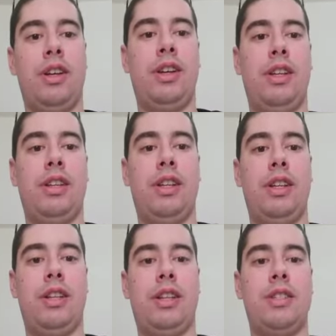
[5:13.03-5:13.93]
et
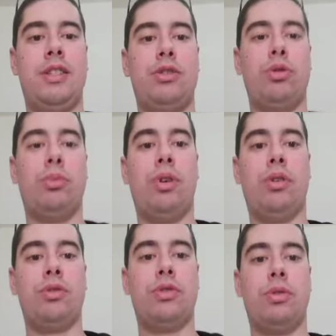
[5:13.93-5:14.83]
des nazistes aux
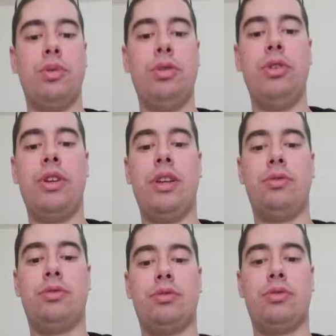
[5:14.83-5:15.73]
blancs aux yeux bleus et ils
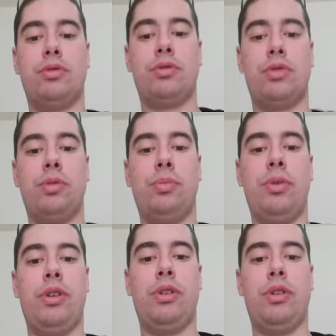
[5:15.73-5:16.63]
vont
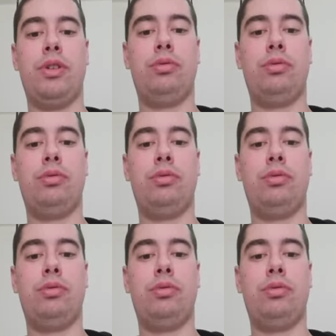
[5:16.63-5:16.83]
choper euh,